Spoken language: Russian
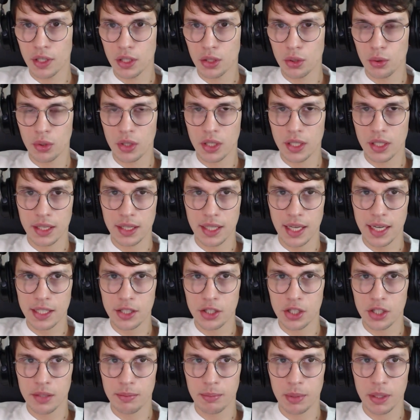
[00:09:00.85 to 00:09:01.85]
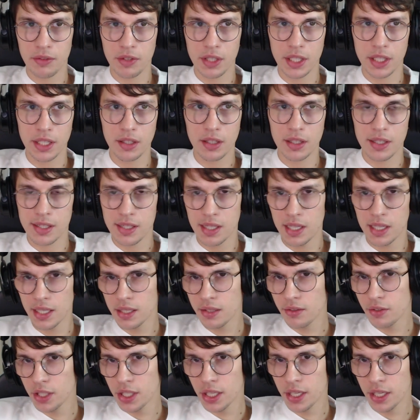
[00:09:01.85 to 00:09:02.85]
которая также проводила
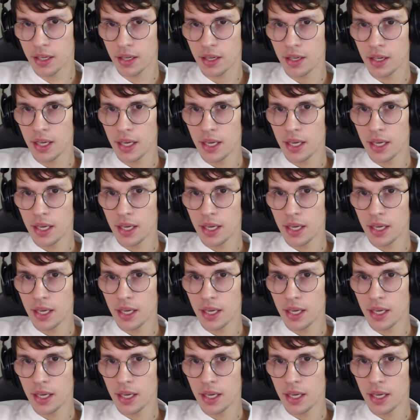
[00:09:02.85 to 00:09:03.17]
исследования,